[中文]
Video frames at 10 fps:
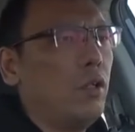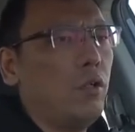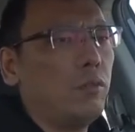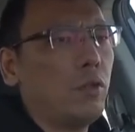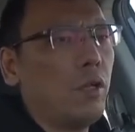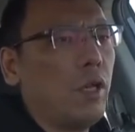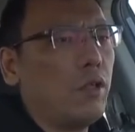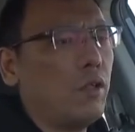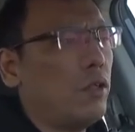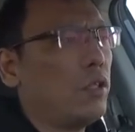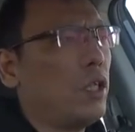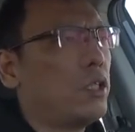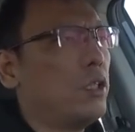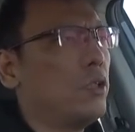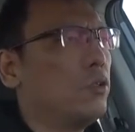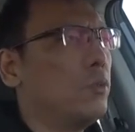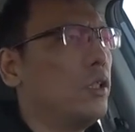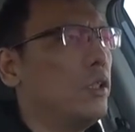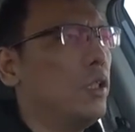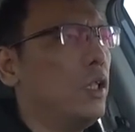我们丢开刹车和油
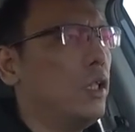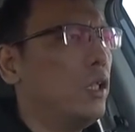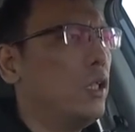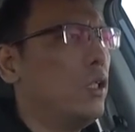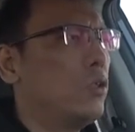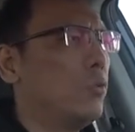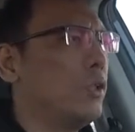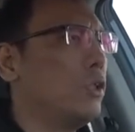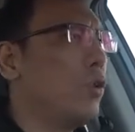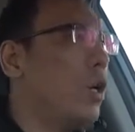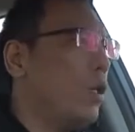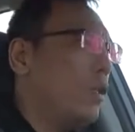门，准备进桩。